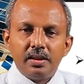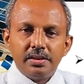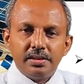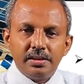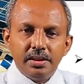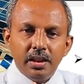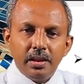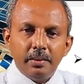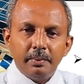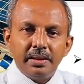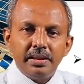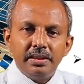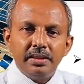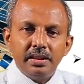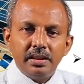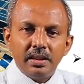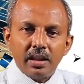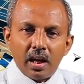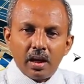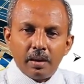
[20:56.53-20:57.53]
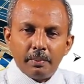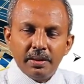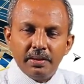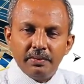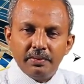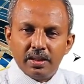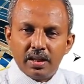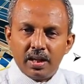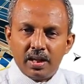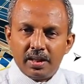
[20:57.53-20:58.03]
சீமந்தின்
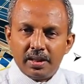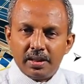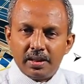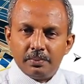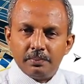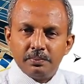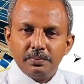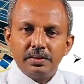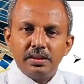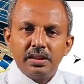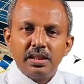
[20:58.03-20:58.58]
அமைவு காலம்